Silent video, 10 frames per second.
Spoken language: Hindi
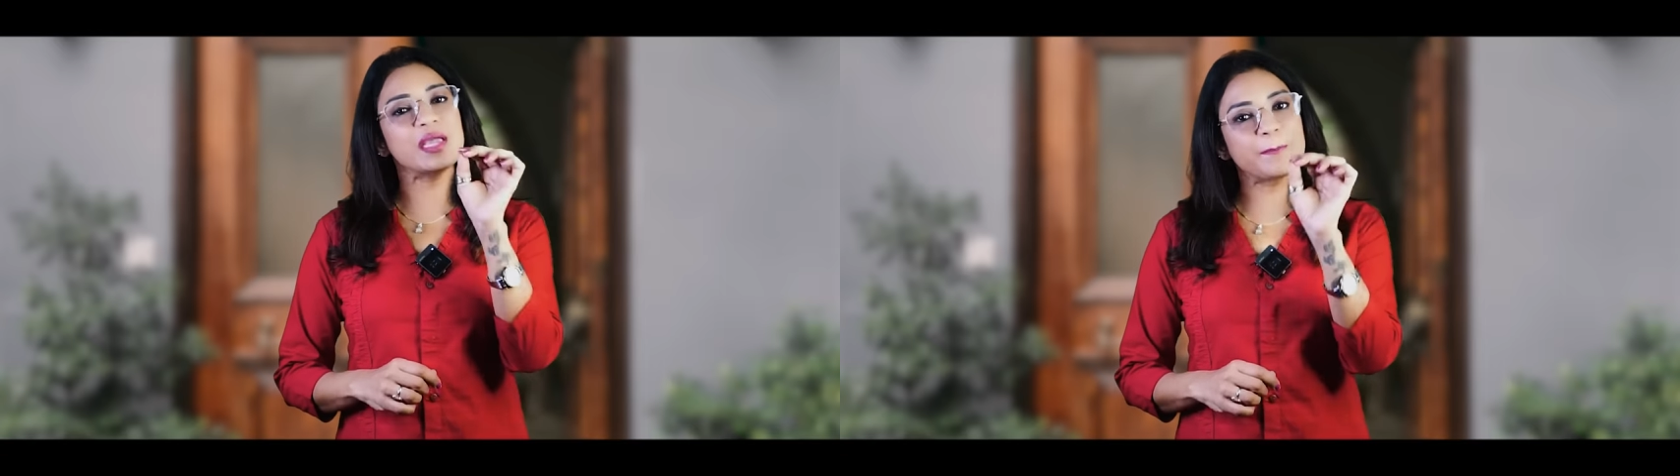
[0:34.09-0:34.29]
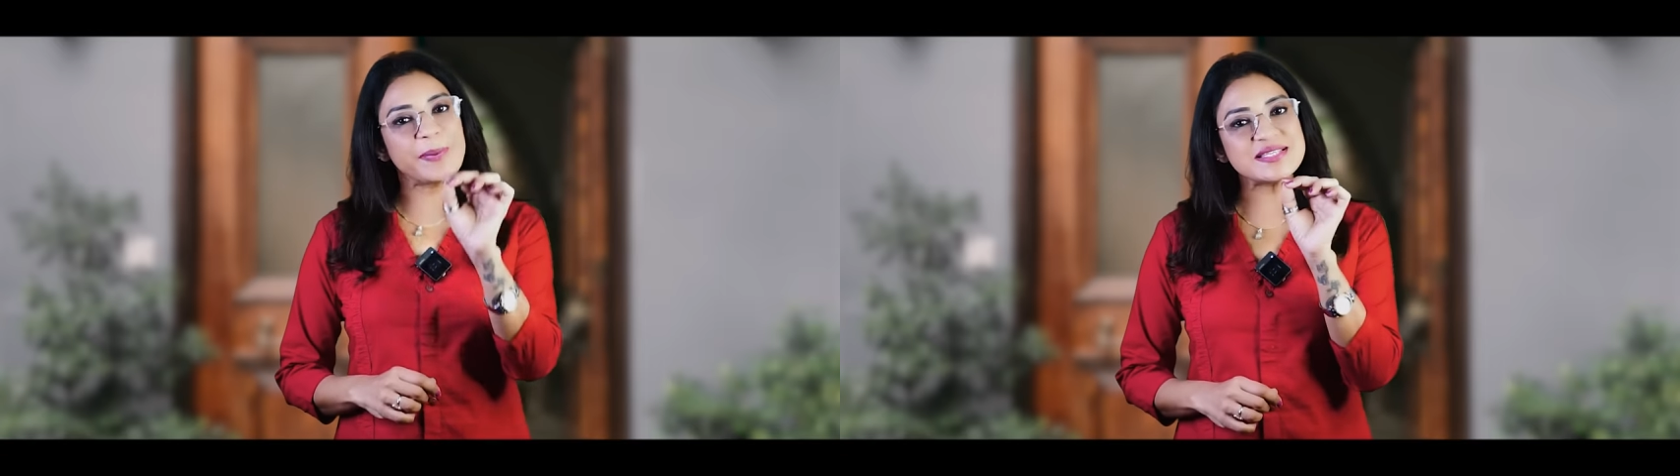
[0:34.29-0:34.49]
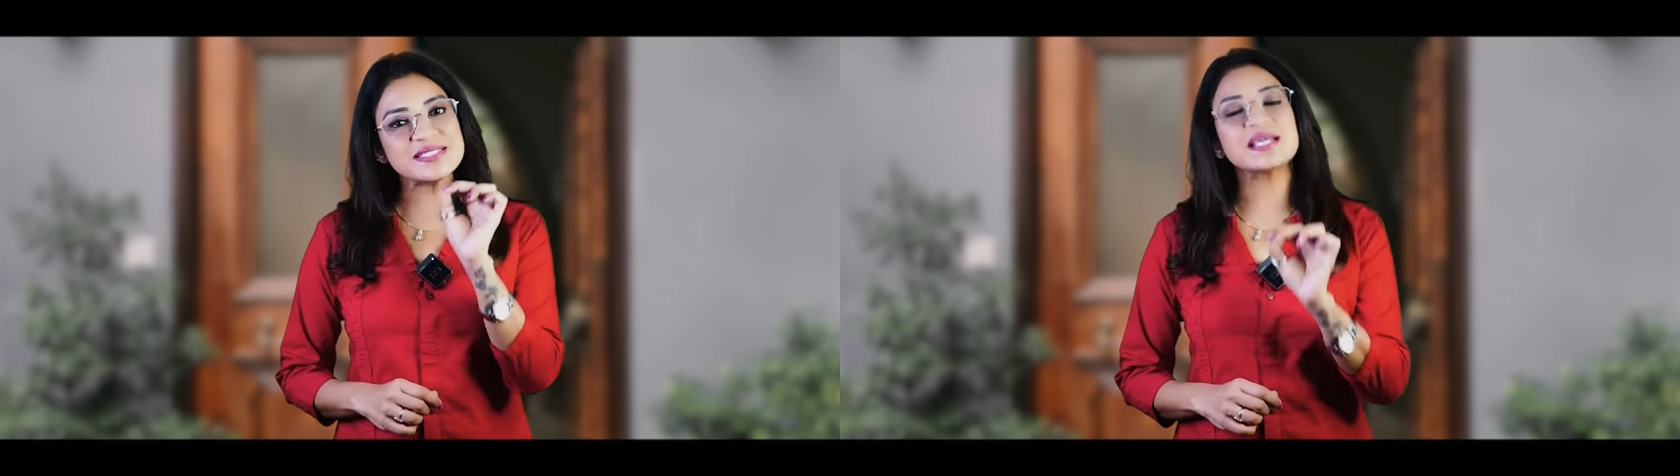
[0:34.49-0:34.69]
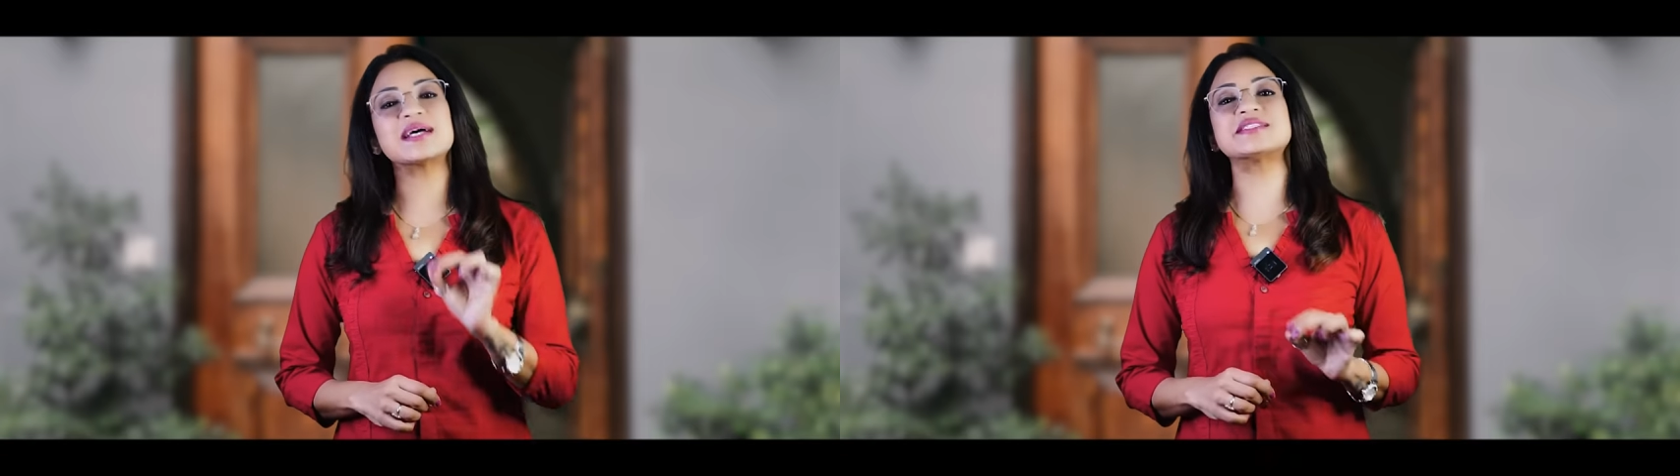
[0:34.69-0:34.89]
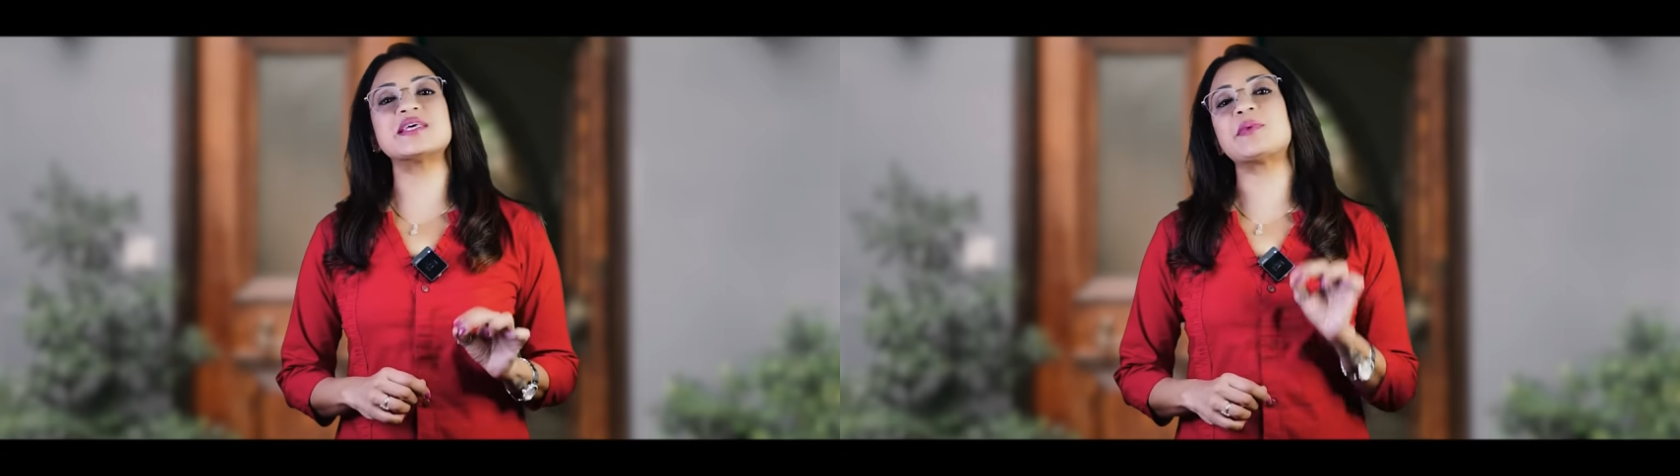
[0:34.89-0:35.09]
एक बेसिक
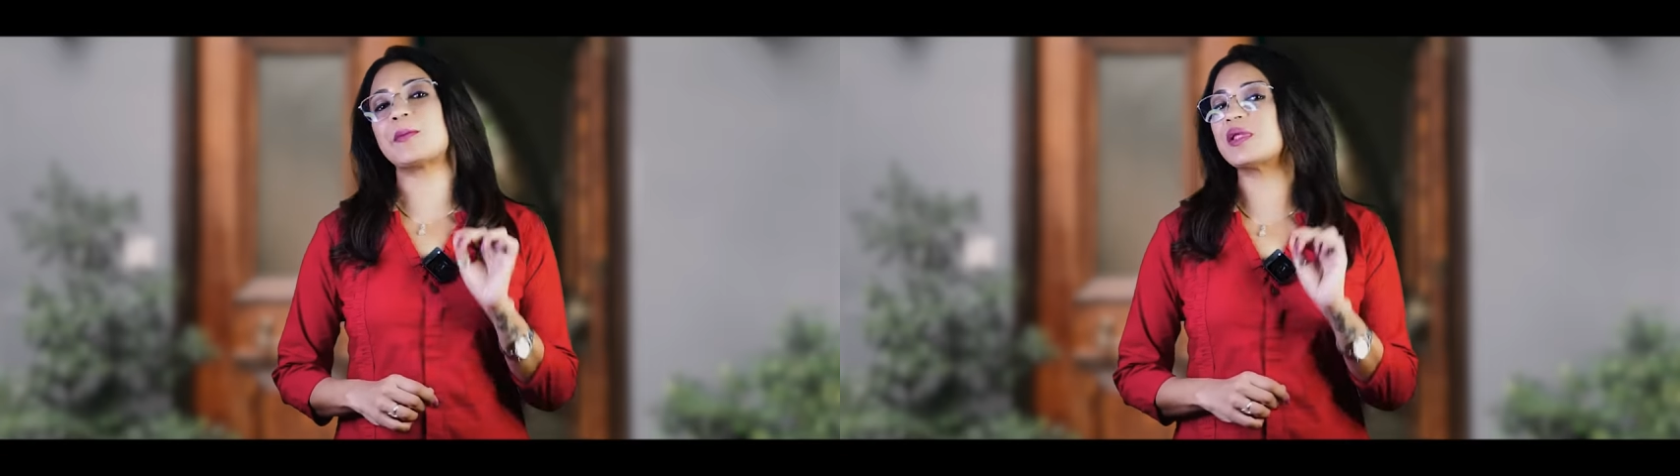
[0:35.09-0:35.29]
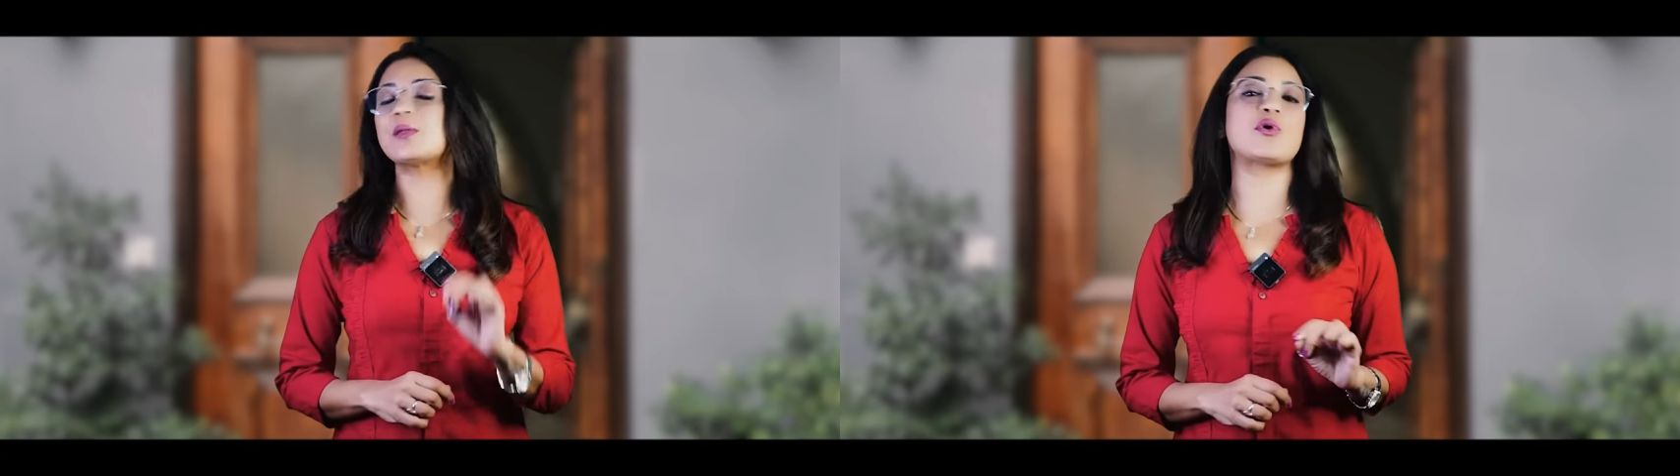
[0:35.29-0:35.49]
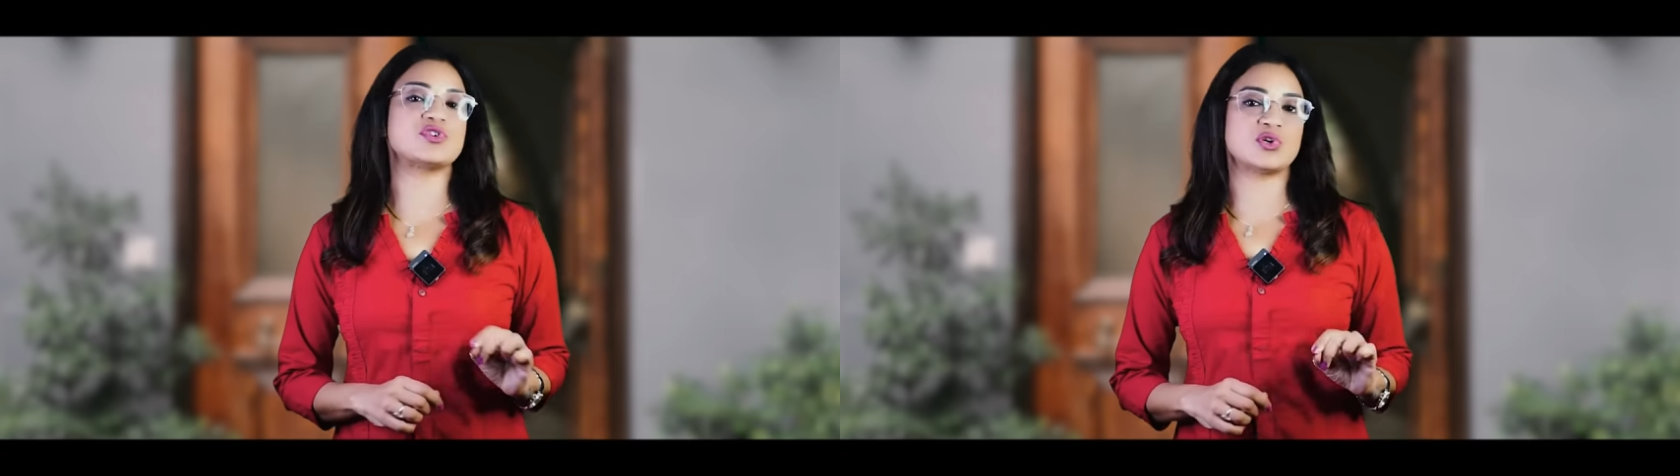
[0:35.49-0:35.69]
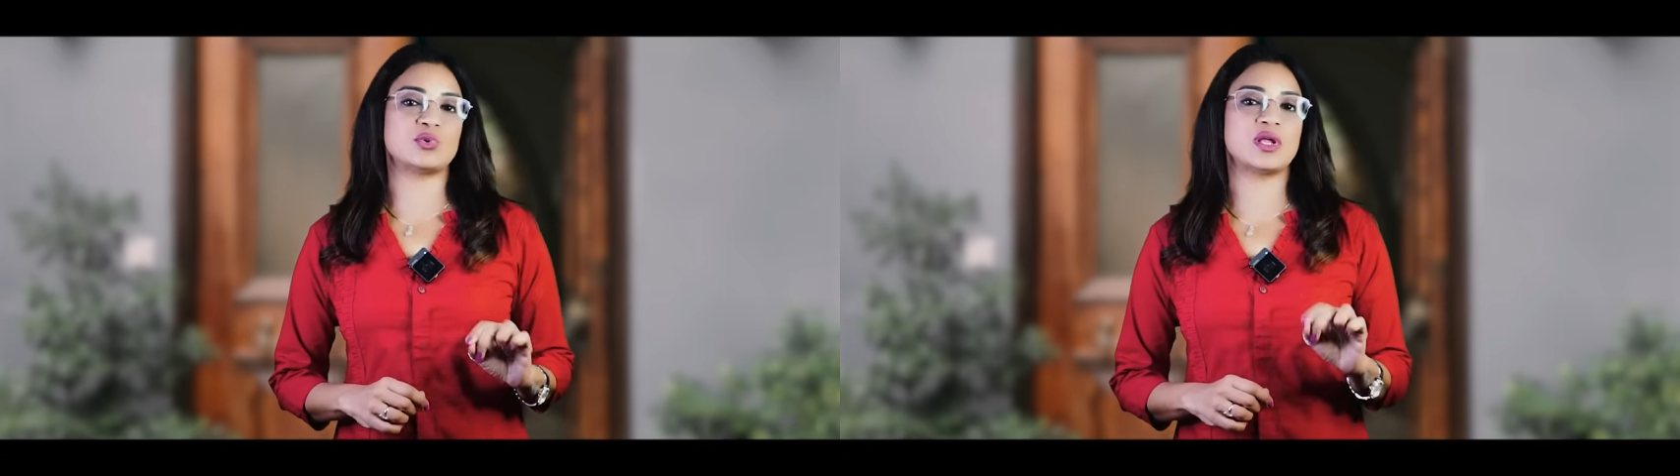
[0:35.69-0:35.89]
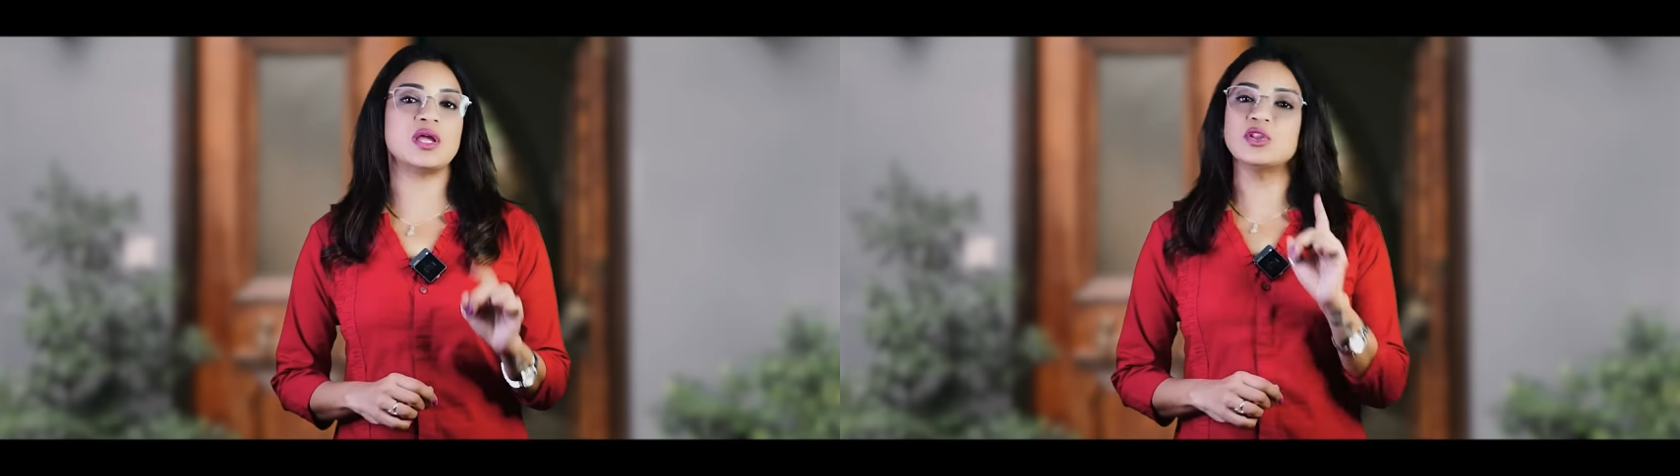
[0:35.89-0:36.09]
कंसेप्ट आपके लिए बहुत
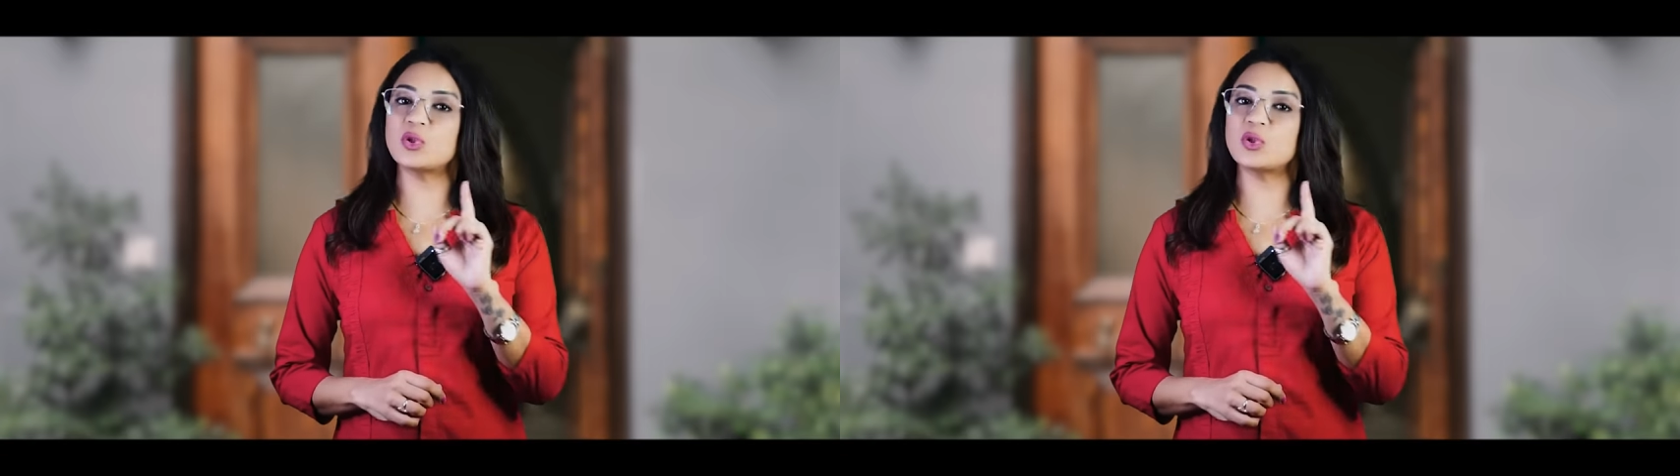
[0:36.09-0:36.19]
ज़रूरी है